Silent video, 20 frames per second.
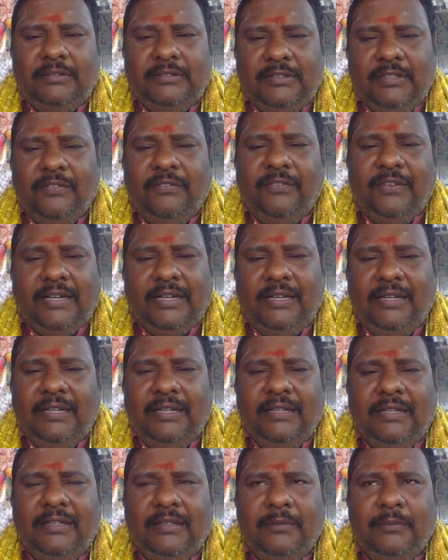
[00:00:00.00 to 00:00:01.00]

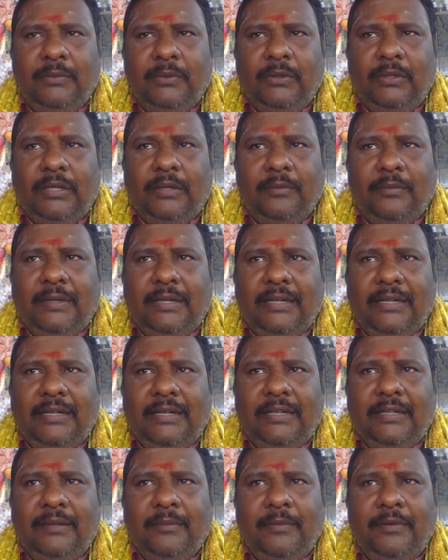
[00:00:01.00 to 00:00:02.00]
செவ்வரளி பூக்கிற
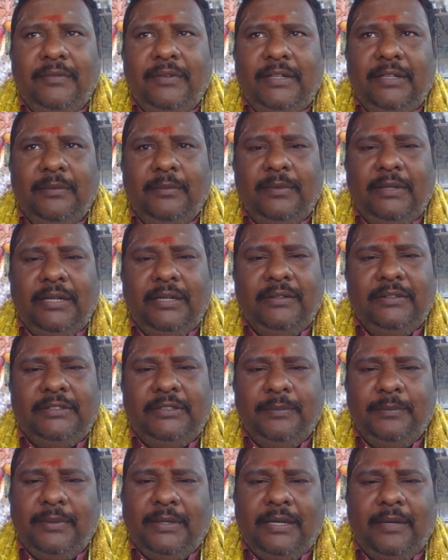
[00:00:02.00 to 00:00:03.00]
மரங்களை நம்ம வீட்டு முன்னால்
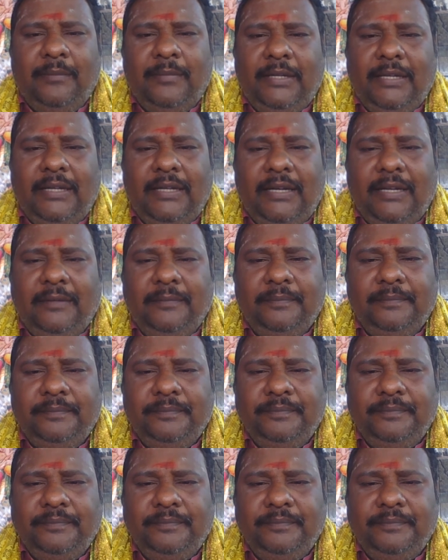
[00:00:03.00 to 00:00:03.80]
வச்சு பராமரிக்கலாம்